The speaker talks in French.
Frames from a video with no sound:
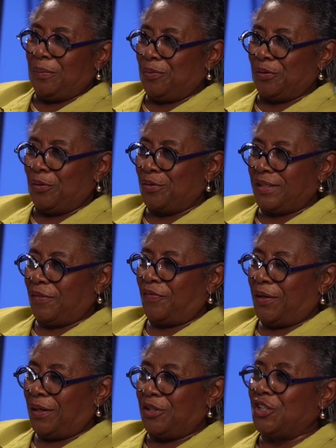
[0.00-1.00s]
la plus grosse
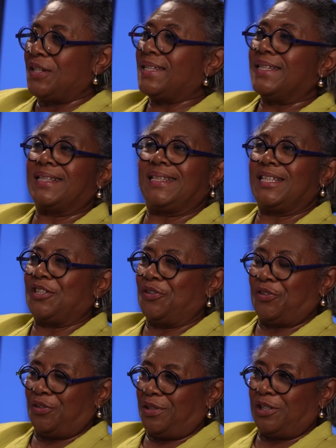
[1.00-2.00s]
affaire. Je sais que c'est
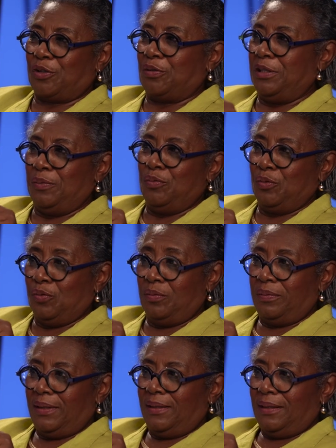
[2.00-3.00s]
ça qui a circulé
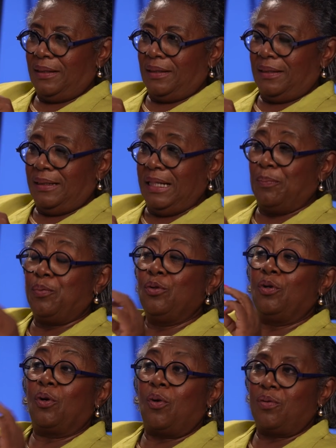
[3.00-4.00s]
beaucoup. Les
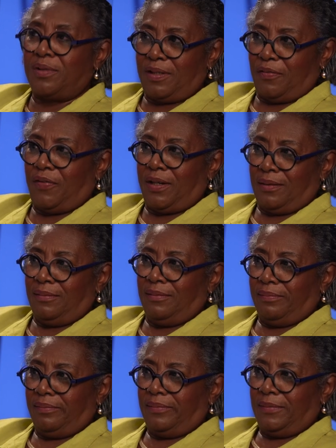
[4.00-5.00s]
plus grosses affaires,
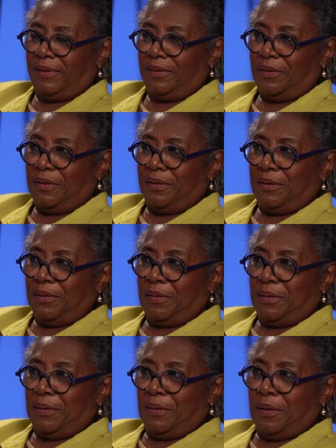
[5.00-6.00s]
là,
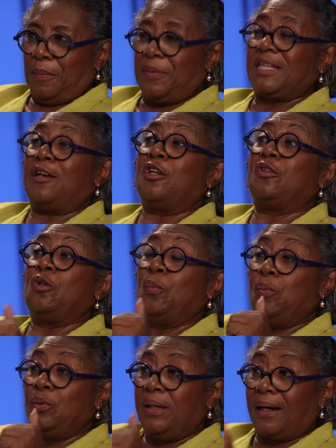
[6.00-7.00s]
puis
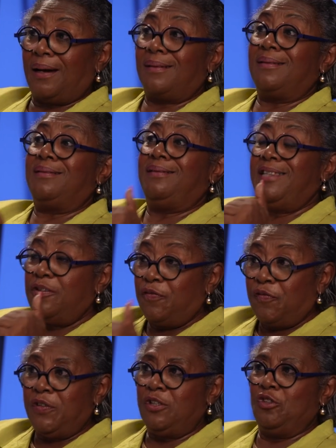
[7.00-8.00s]
le plus grand
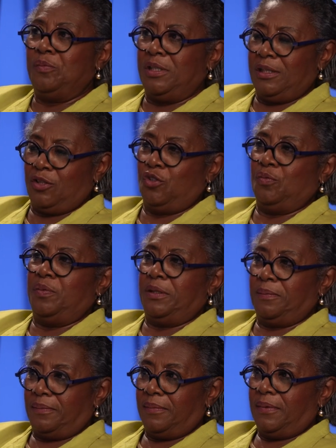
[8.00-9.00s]
défi du ministre
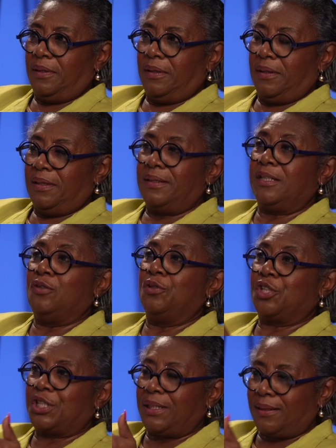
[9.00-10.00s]
Dubé, c'est
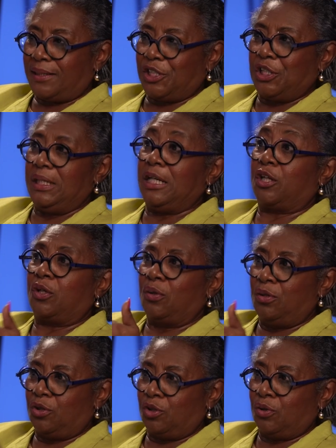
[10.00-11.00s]
de changer la
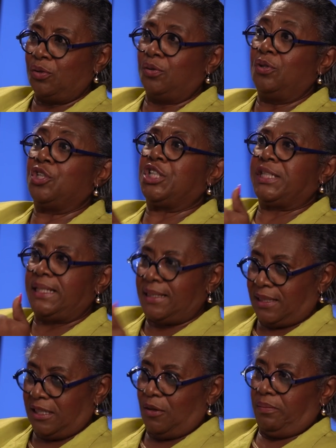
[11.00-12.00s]
culture de
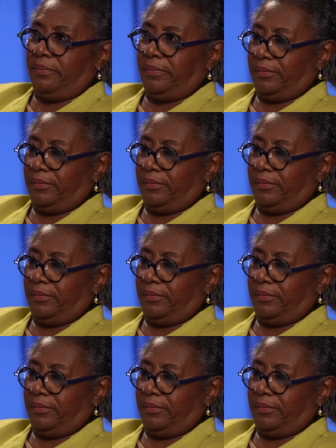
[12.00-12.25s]
gestion.